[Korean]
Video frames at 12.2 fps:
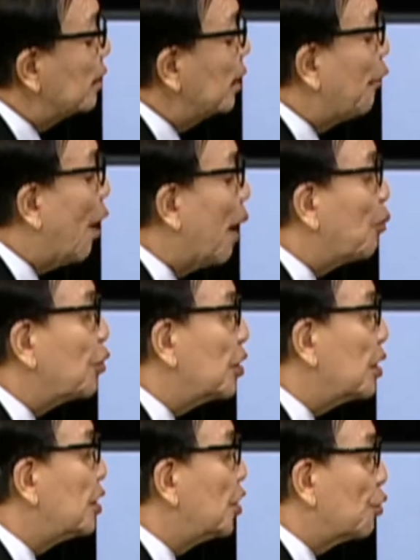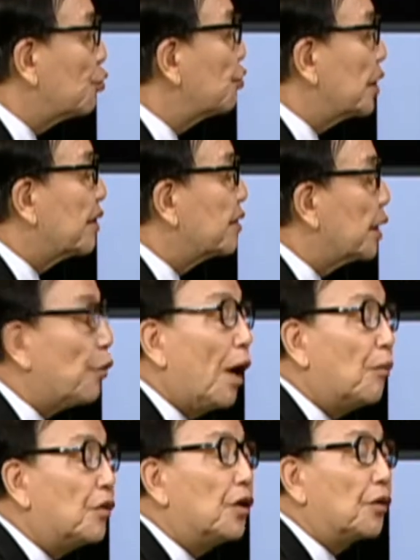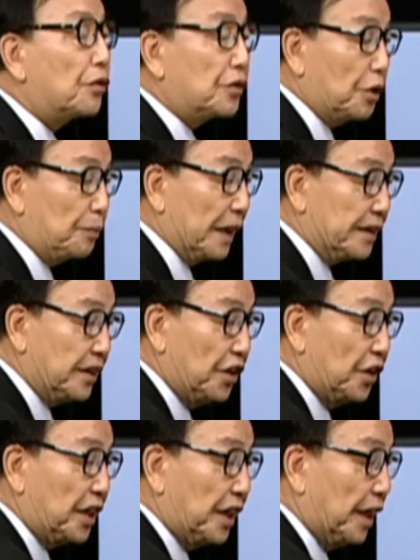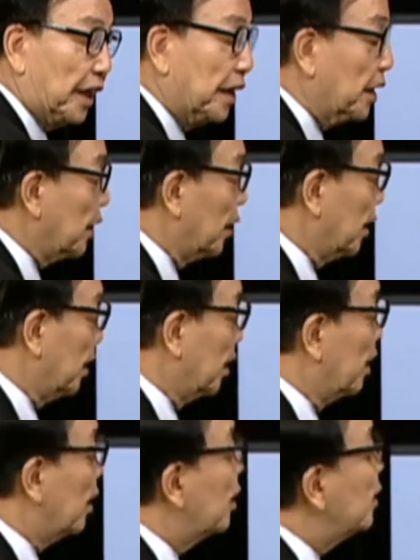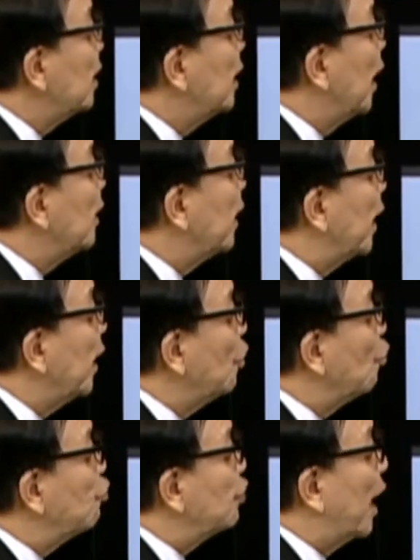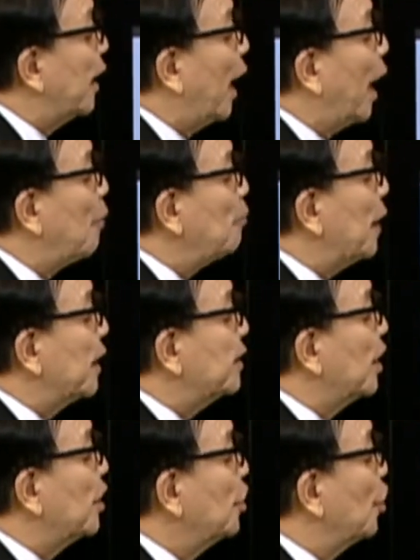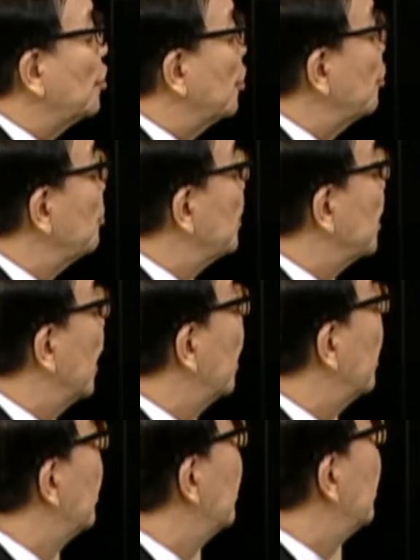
근데 화물역으로 돼 있어요. 화물역으로. 저 백제역이. 근데 옛날에는 요 구다라 백제역이 여기 있었습니다.